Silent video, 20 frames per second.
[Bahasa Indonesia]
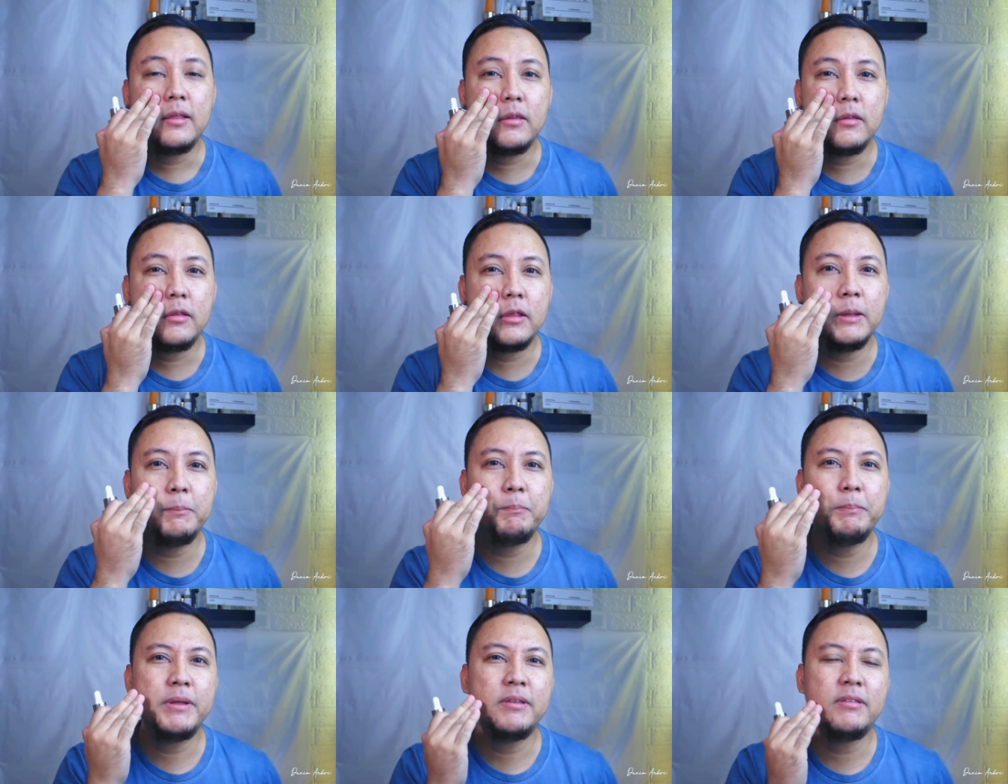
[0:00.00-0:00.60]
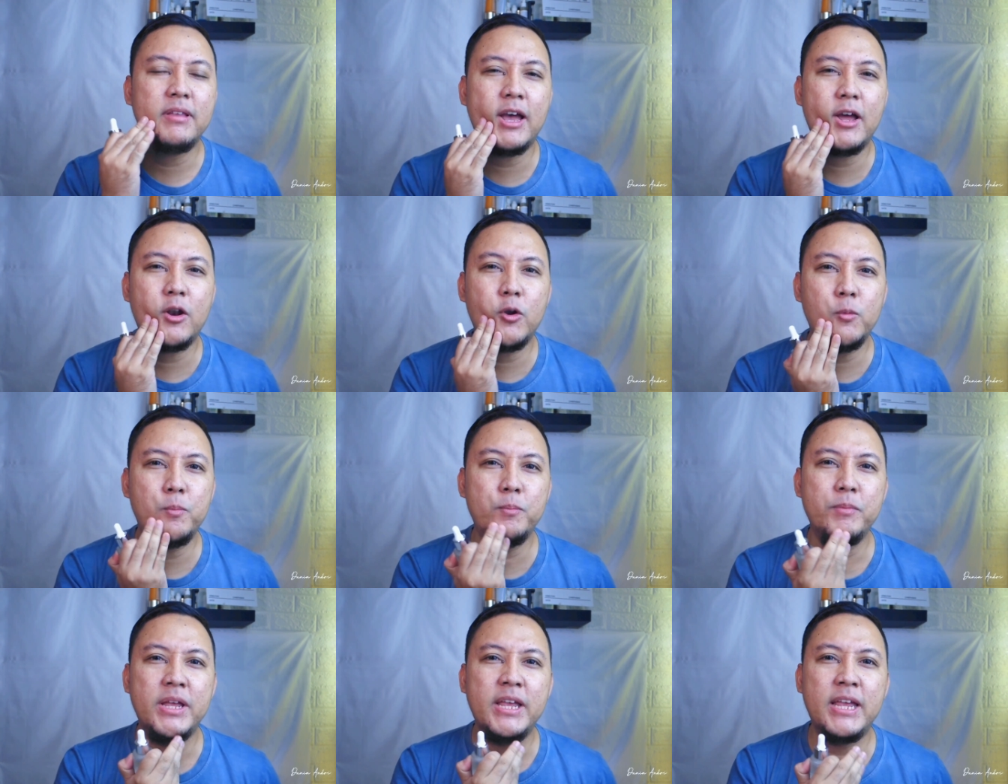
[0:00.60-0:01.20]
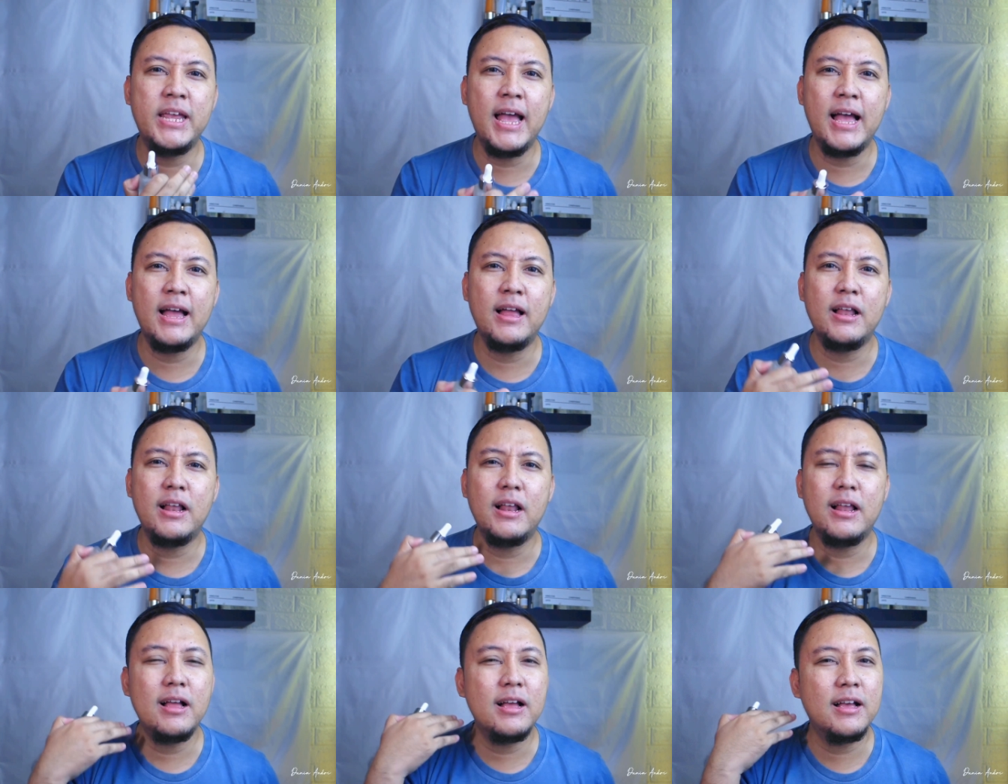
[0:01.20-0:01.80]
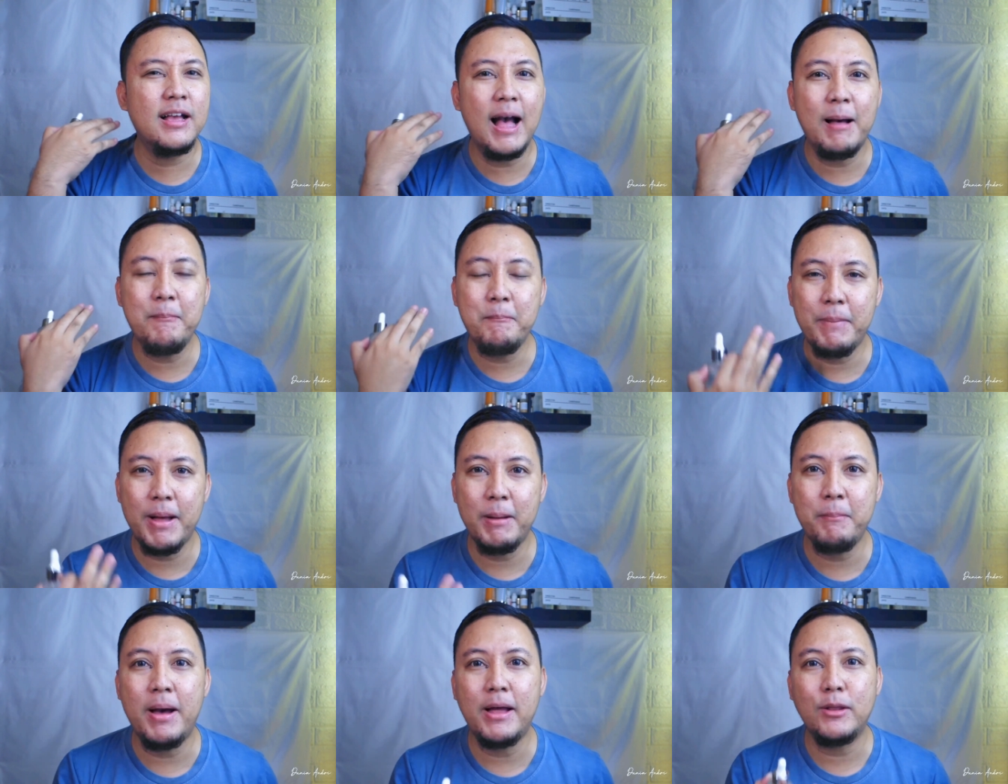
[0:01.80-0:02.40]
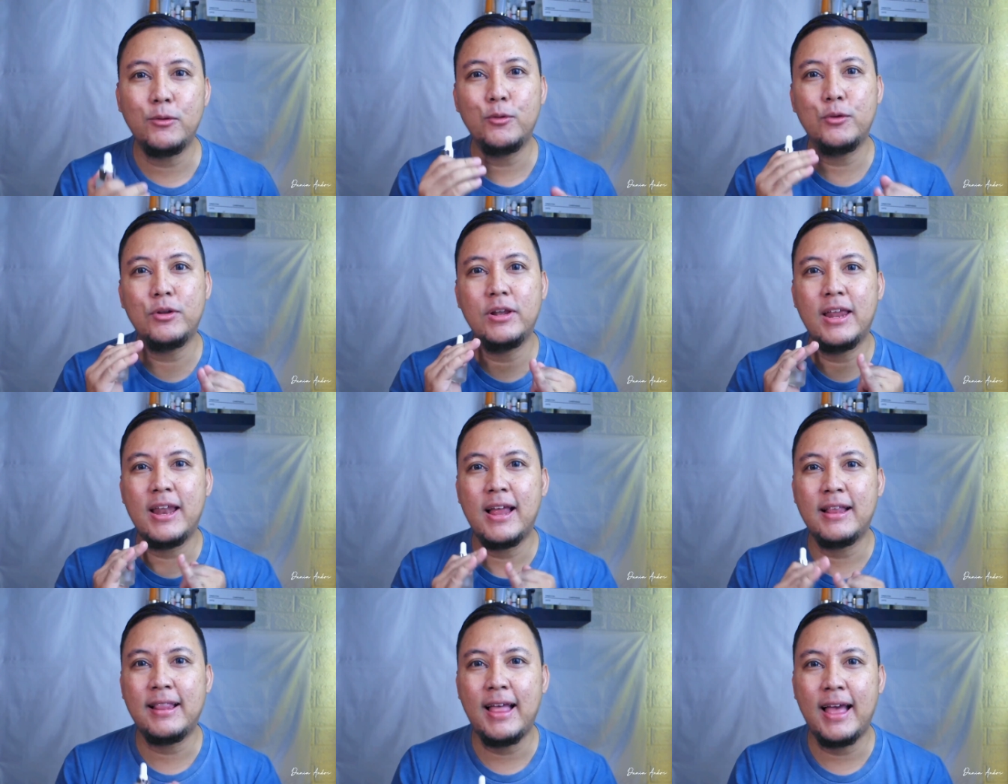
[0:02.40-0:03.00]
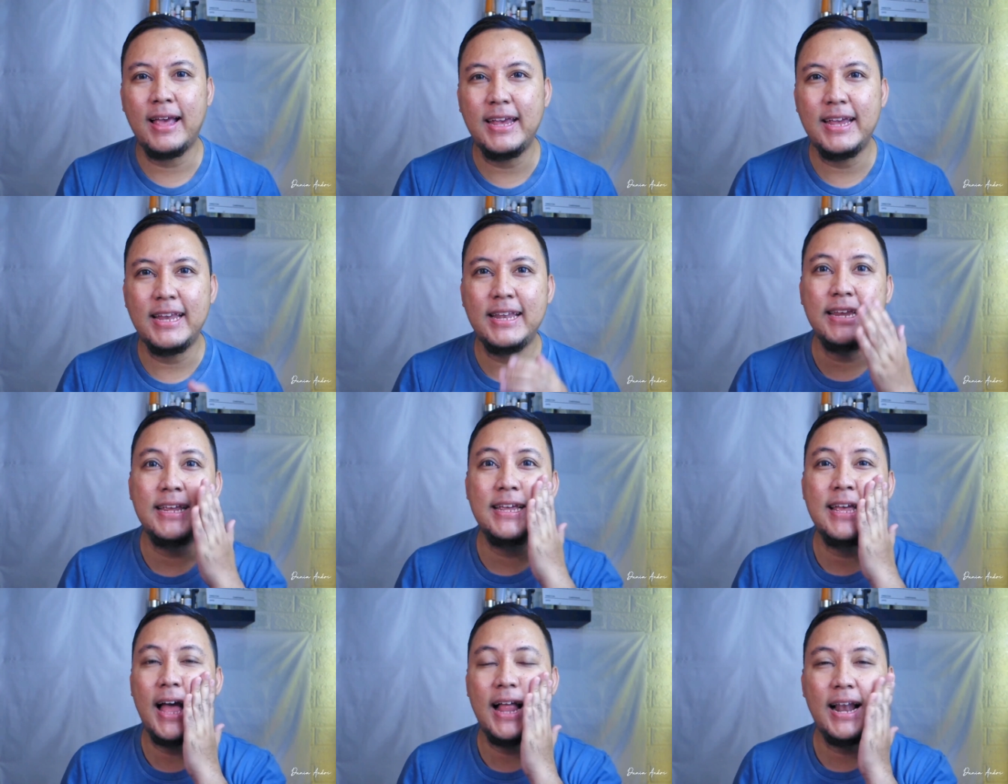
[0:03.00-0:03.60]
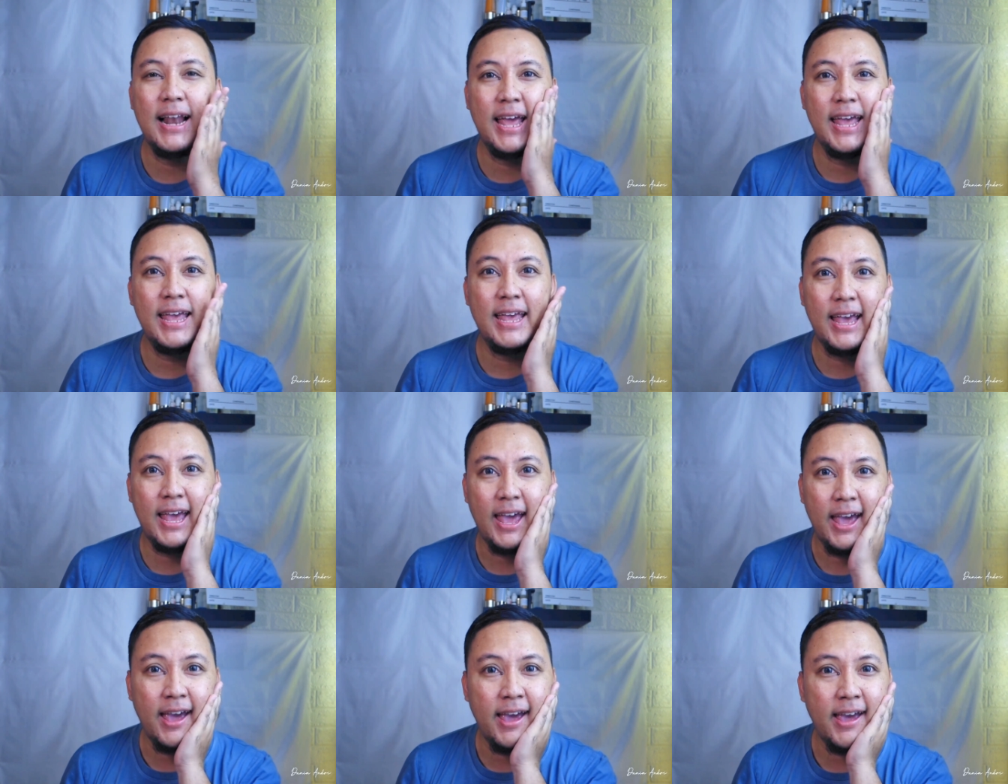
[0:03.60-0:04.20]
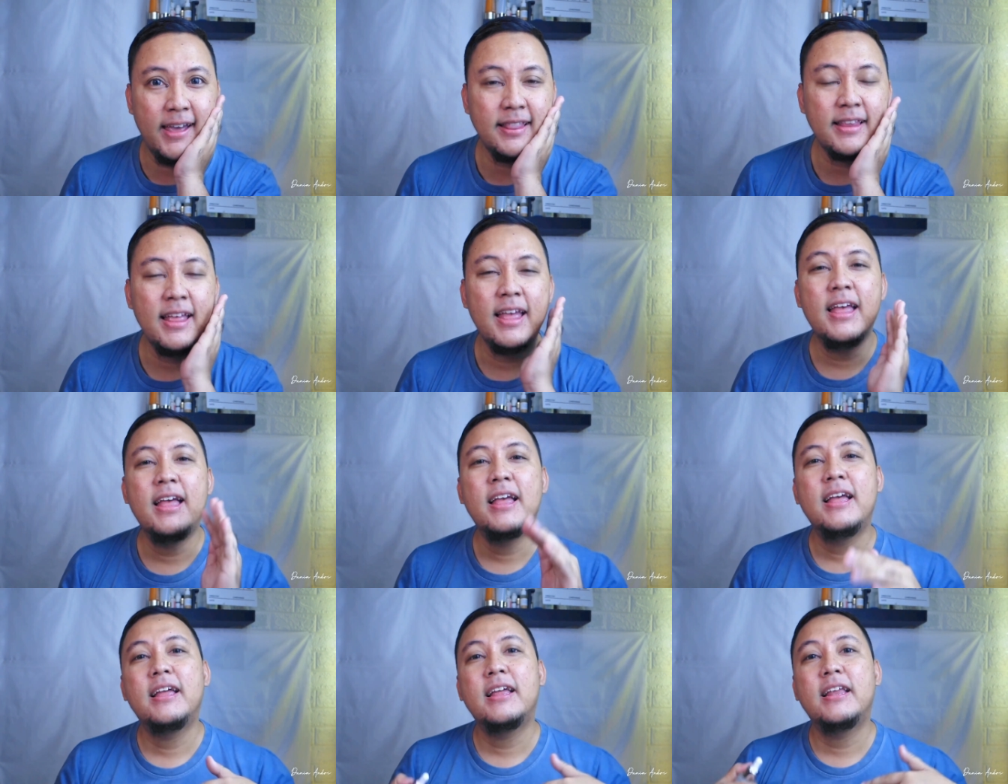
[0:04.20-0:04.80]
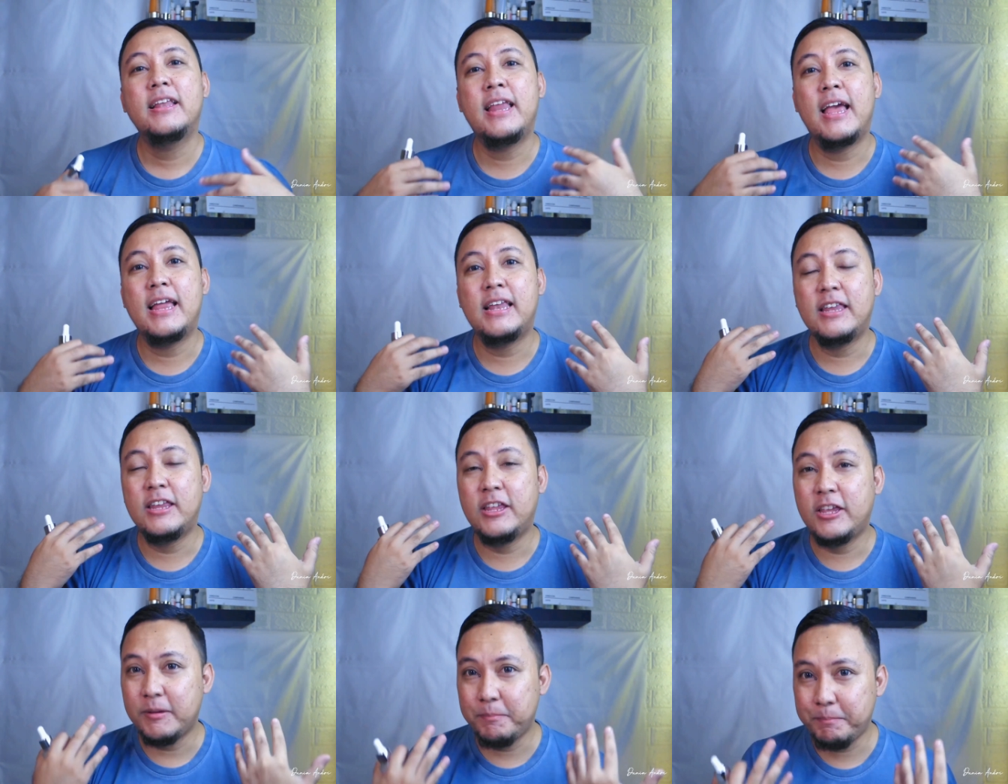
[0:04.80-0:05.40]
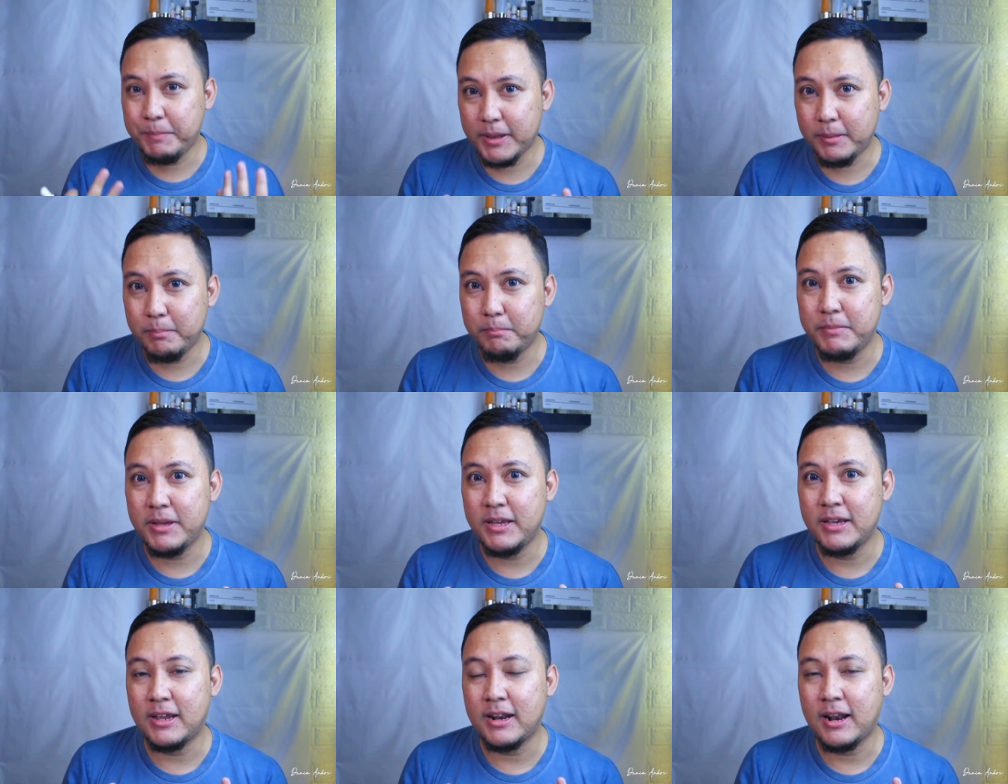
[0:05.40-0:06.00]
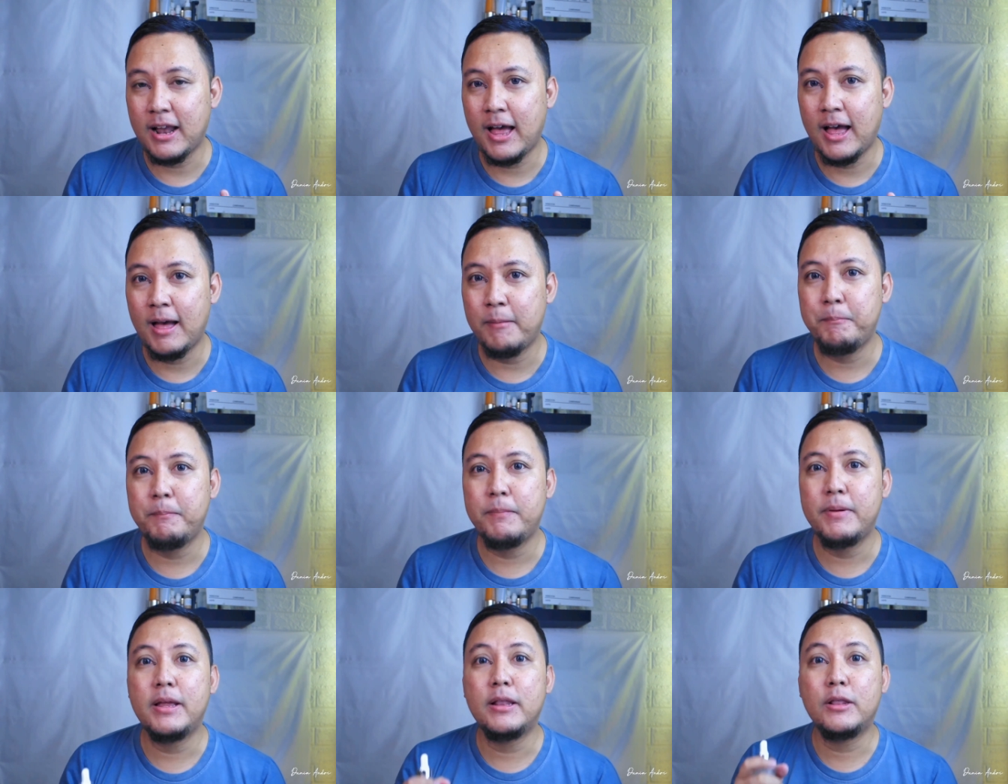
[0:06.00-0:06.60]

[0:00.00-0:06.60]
tipe serum yang gampang banget untuk diratain, gak lengket dan cepat menyerap.